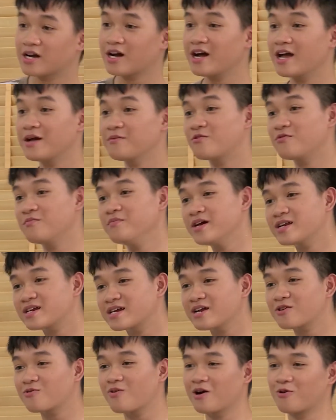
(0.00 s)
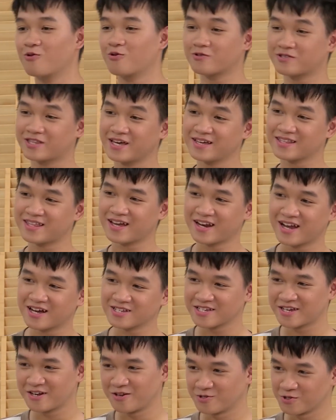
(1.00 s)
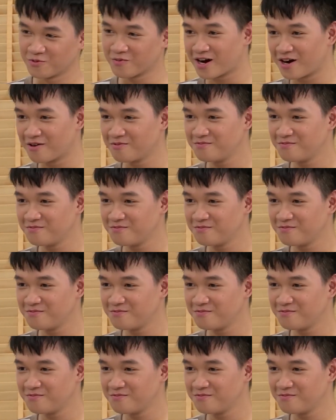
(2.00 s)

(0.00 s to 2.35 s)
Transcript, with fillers: các em cũng biết kết quả của cuộc thi tài năng này đều đúng